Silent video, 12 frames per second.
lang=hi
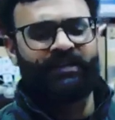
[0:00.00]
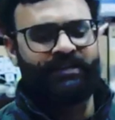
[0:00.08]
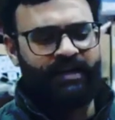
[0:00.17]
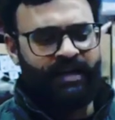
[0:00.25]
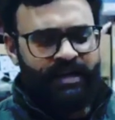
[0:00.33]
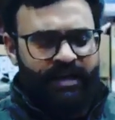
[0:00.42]

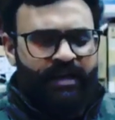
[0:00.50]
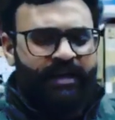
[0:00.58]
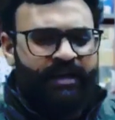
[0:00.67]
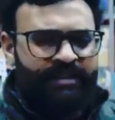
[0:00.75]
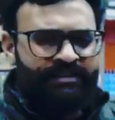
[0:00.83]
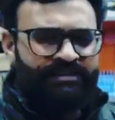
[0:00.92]
जाता है
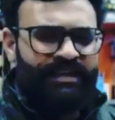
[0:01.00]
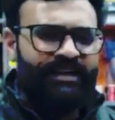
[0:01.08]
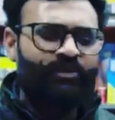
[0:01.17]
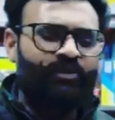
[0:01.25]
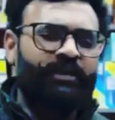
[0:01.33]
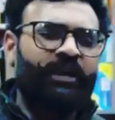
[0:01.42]
हिंच
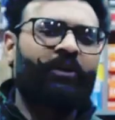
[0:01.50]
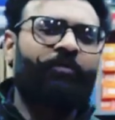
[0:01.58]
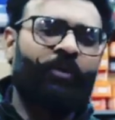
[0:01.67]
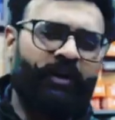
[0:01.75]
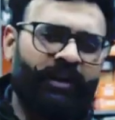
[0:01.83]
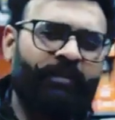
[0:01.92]
चेंज होते हैं और
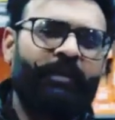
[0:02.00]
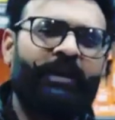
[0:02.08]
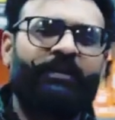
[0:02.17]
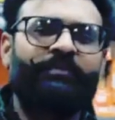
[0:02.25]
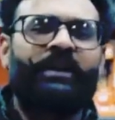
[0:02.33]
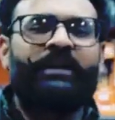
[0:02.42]
बॉडी रिपेयर
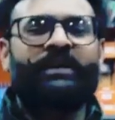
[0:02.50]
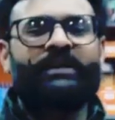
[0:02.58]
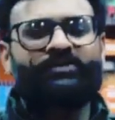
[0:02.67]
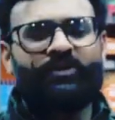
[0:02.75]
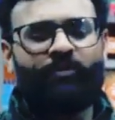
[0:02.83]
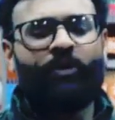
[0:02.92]
हम करना
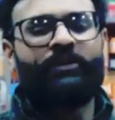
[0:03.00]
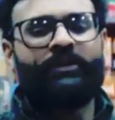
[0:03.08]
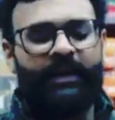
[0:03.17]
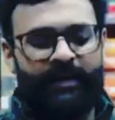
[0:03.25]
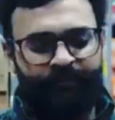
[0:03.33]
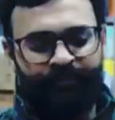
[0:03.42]
इसको
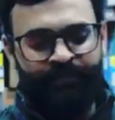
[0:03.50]
बोलते हैं